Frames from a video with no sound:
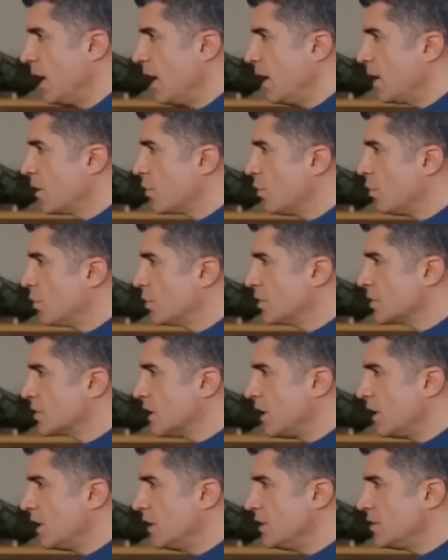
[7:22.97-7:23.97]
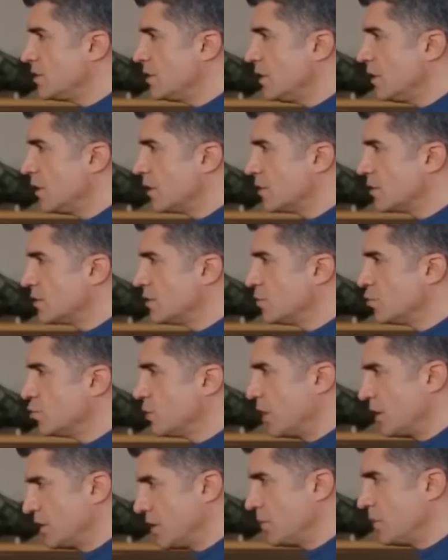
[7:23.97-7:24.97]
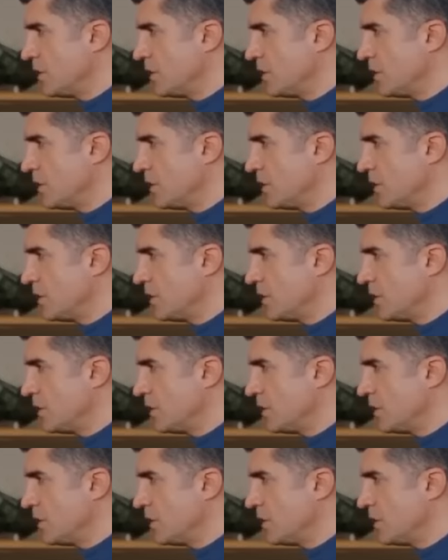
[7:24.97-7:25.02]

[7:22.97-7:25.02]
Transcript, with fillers: Si por tu culpa ella llega a perder